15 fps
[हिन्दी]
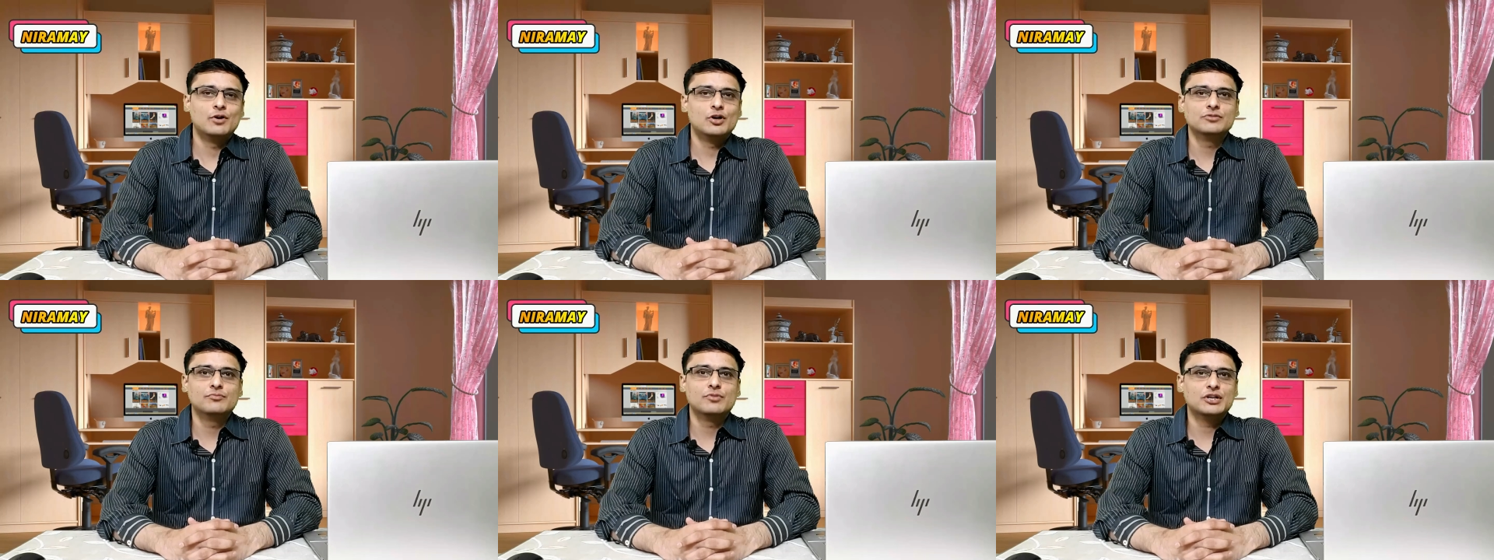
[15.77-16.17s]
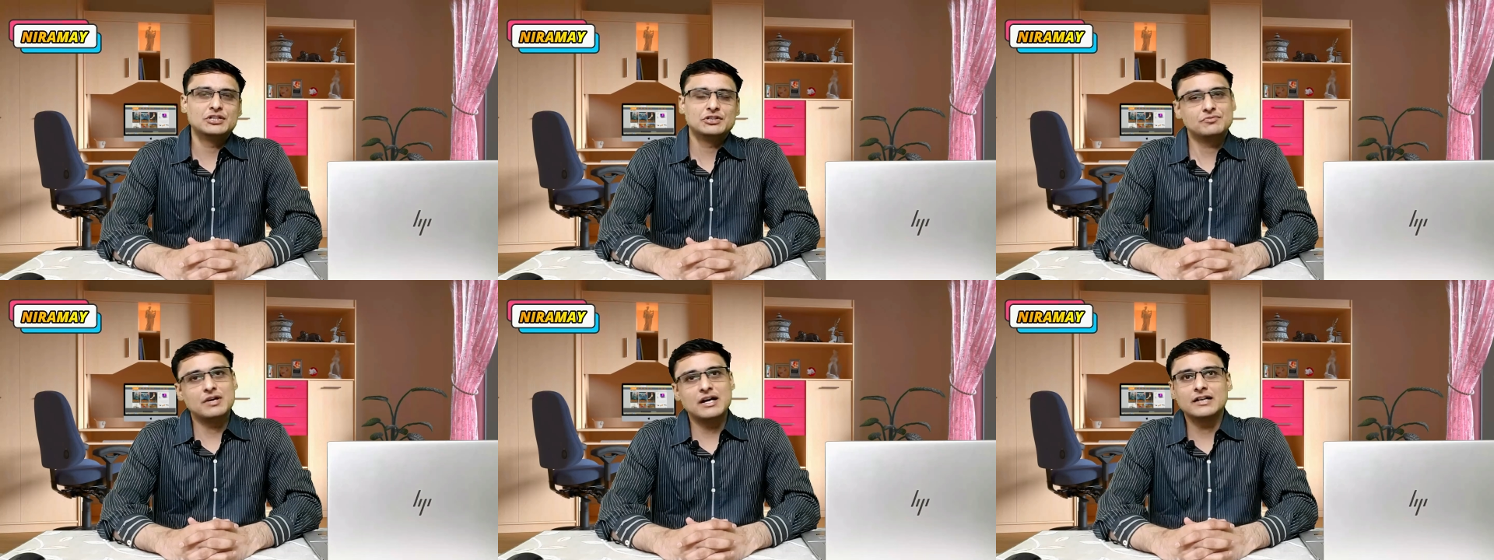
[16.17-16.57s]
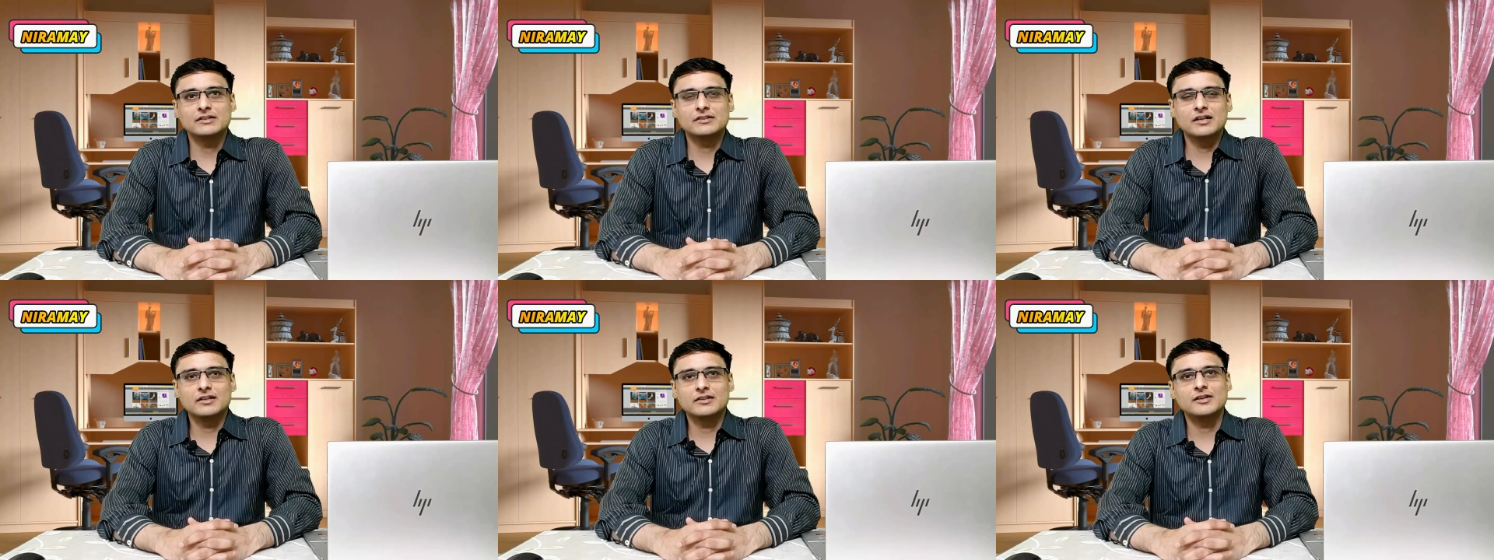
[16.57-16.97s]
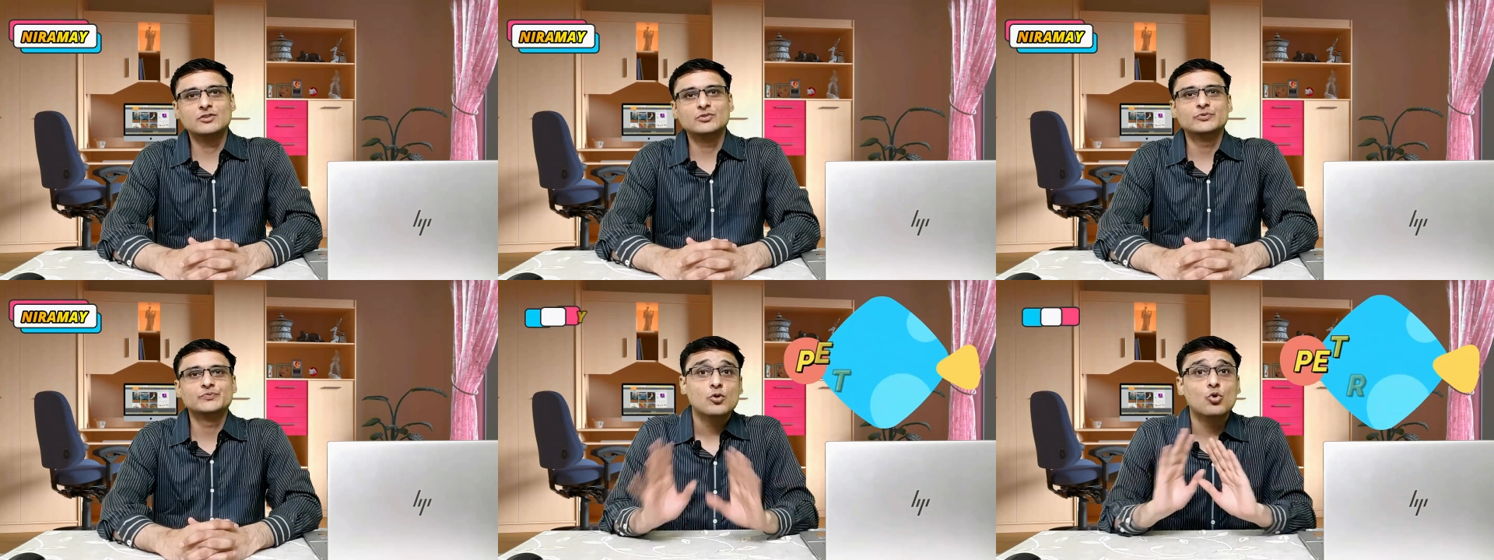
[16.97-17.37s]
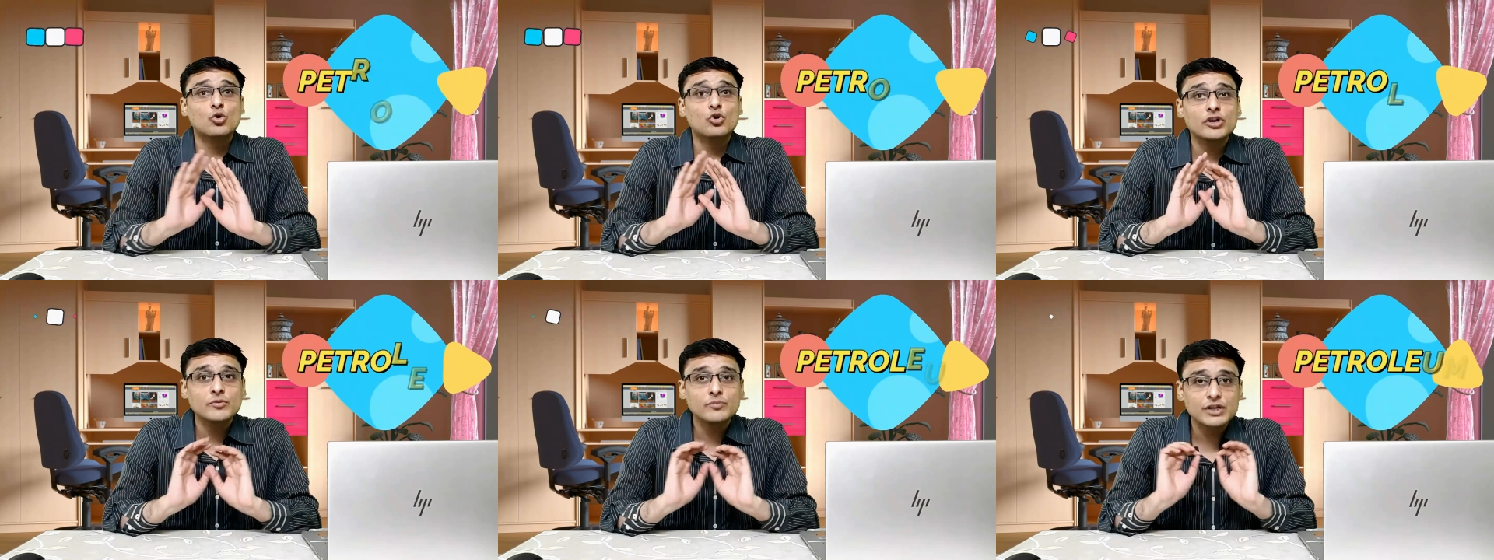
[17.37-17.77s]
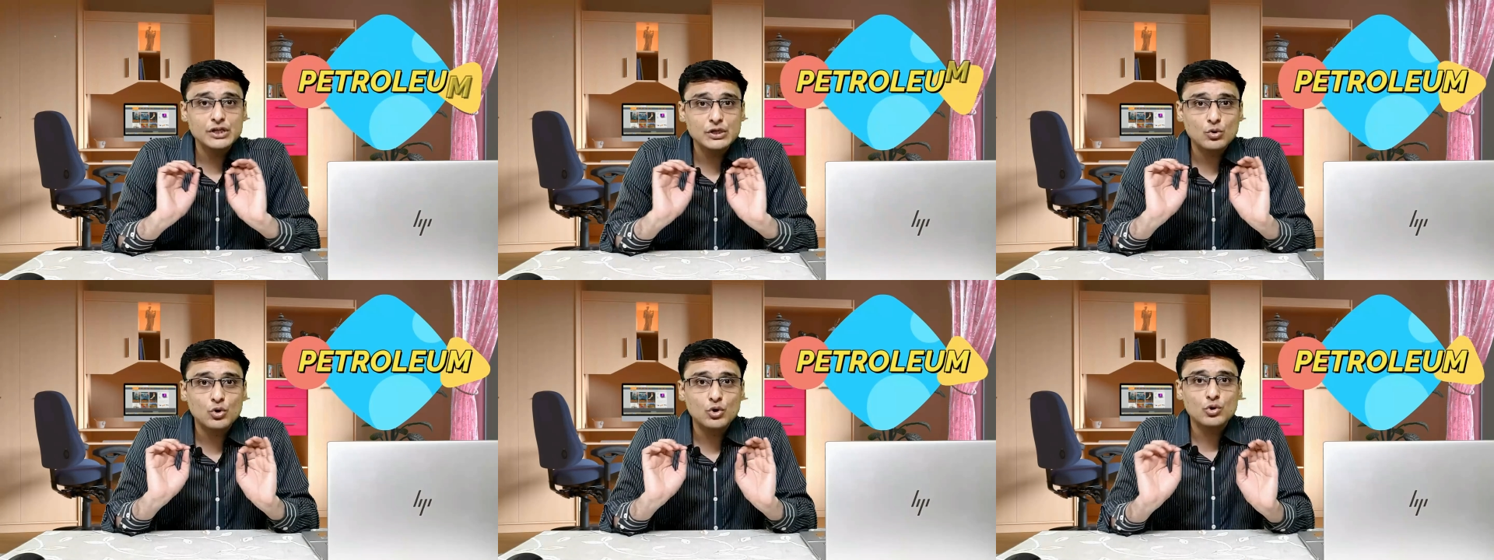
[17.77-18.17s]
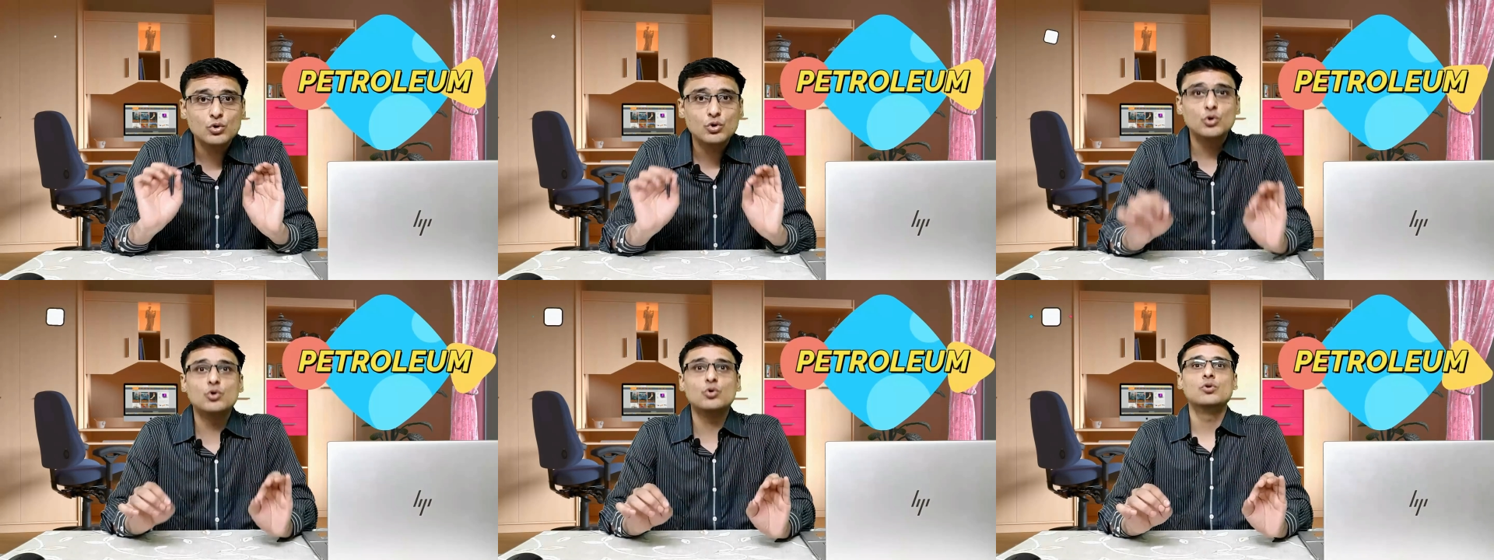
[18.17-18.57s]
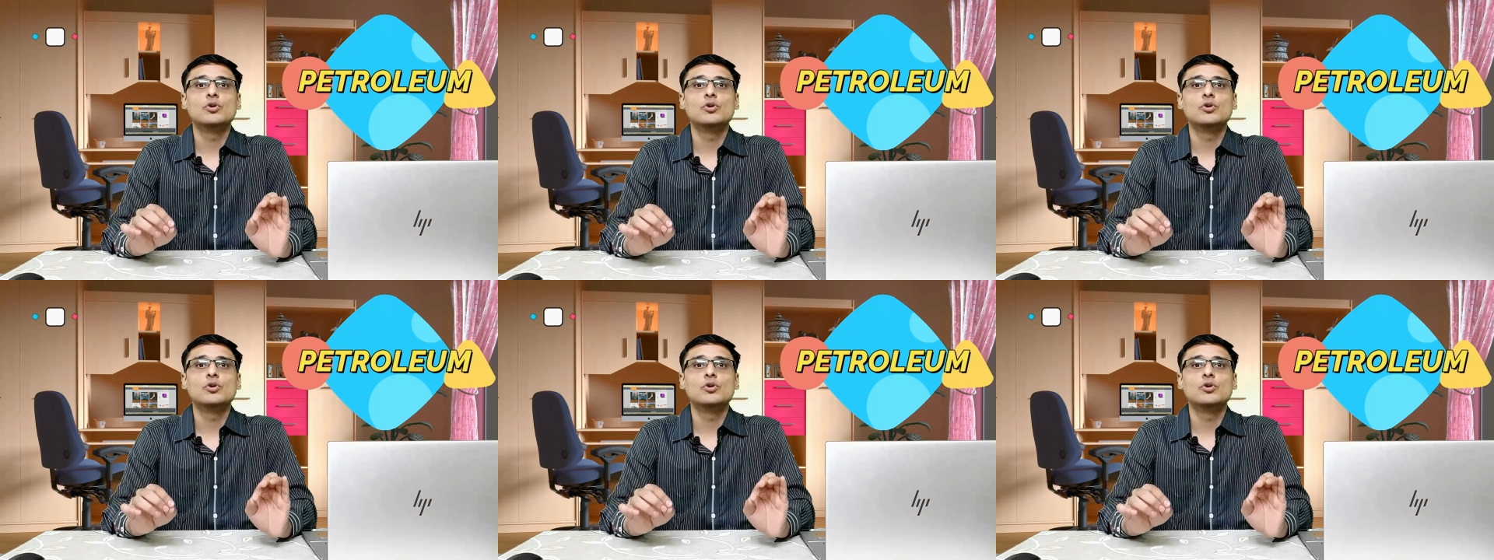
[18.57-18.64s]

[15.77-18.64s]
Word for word: बहुत बहुत स्वागत करता हूँ कोई भी रोग हो